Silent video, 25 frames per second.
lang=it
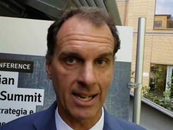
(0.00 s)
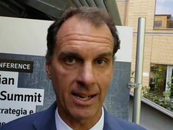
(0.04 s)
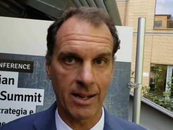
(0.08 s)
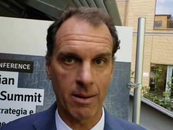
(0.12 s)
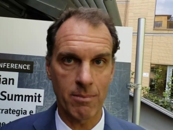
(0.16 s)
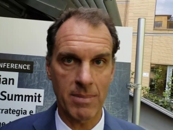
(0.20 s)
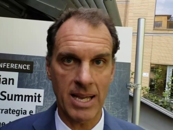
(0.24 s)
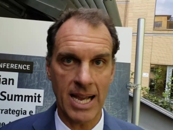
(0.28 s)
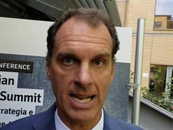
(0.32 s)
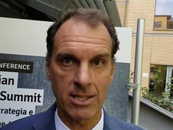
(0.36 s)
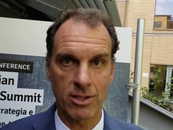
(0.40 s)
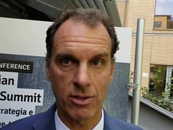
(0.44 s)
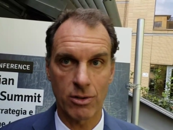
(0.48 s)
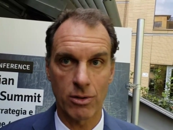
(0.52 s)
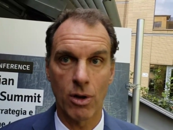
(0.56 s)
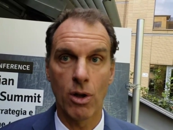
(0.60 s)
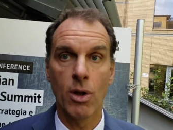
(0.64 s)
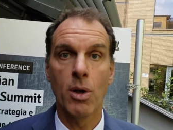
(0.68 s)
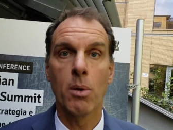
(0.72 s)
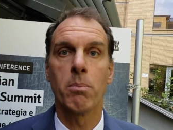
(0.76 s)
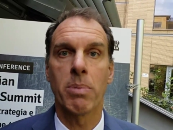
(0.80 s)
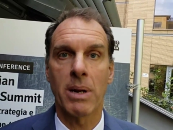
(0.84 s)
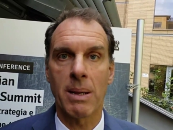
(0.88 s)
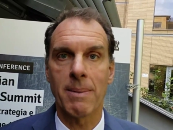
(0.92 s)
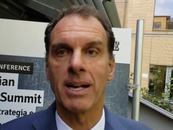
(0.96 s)
la cambiassero
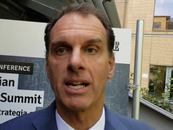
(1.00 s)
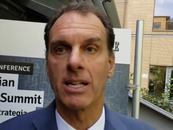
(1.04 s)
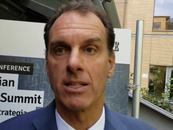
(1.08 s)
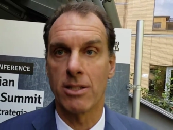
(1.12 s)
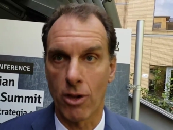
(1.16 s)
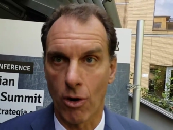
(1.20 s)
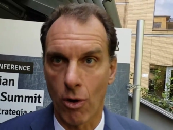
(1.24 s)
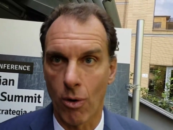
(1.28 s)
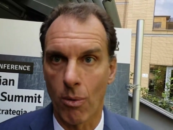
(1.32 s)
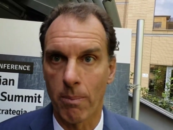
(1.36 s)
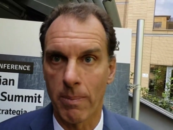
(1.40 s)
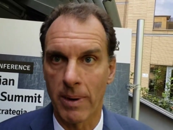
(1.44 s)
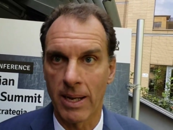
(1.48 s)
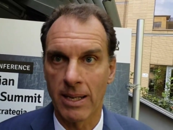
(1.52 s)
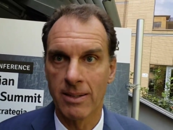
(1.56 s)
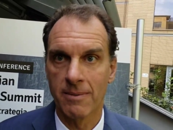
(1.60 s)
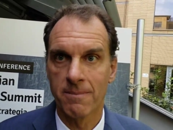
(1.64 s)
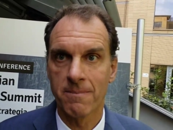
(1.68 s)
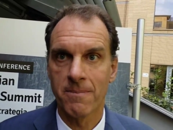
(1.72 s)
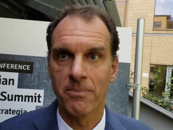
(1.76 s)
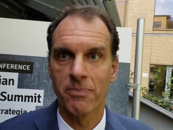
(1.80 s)
prima che si rompa